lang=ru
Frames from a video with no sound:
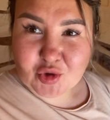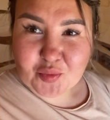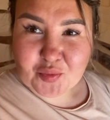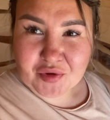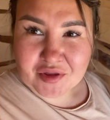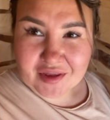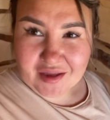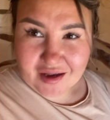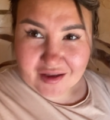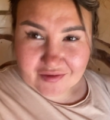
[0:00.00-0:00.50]

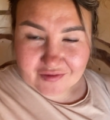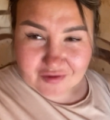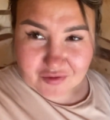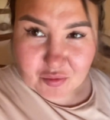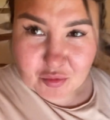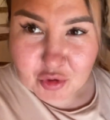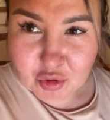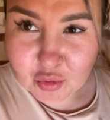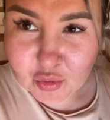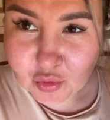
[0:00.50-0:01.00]
15
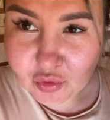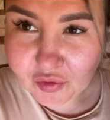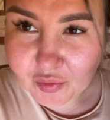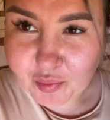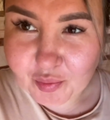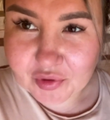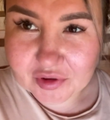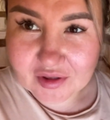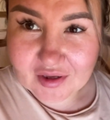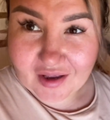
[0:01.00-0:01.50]
минут.
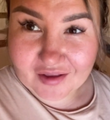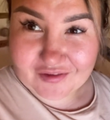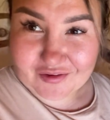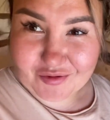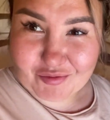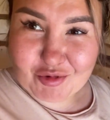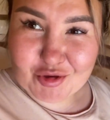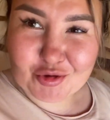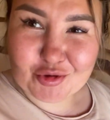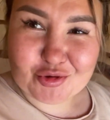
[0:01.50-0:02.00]

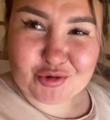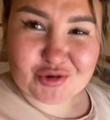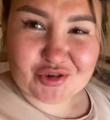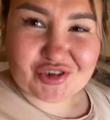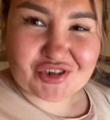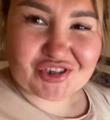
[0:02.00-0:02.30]
15 минут уже